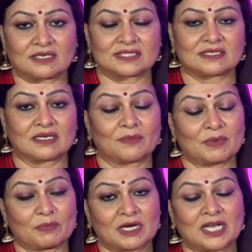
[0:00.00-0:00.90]
अक्सर
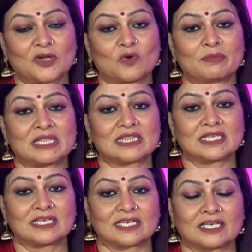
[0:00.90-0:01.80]
हमें पढ़ने को
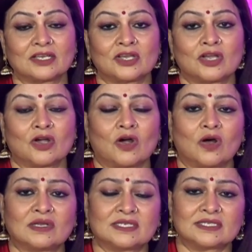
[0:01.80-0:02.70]
मिलती हैं
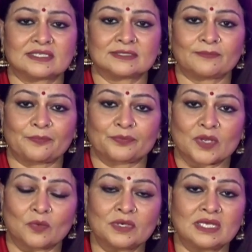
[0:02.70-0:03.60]
और
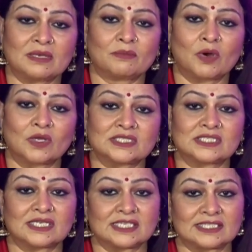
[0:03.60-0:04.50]
उनकी बहुत
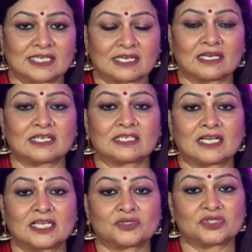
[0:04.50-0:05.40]
सी ऐसी
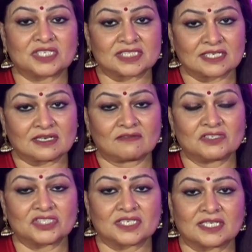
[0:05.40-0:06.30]
कहानियां हैं जो चर्चा का
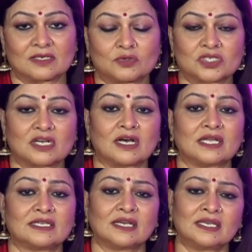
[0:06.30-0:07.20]
विषय हैं कुछ
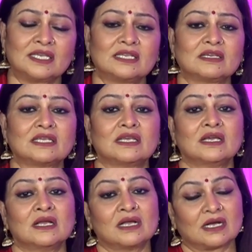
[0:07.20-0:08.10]
कहानियां ही इनकी
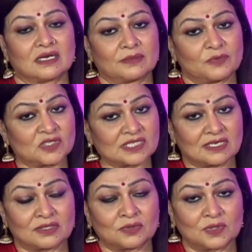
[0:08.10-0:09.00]

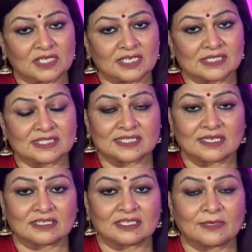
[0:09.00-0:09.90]
पुरस्कृत हुई है
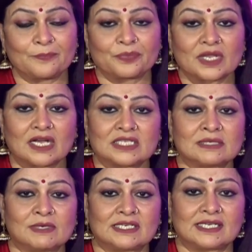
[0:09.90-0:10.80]
साथ ही
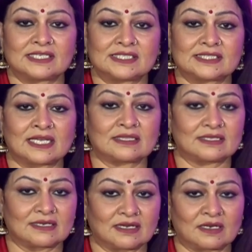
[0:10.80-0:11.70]
आज हमारे ऐसे
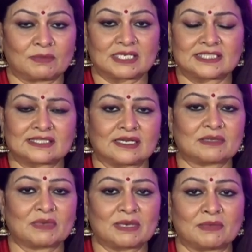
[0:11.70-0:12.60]
साहित्यकार हमारे
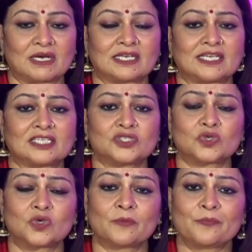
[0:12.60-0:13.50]
साथ मेहमान हैं जो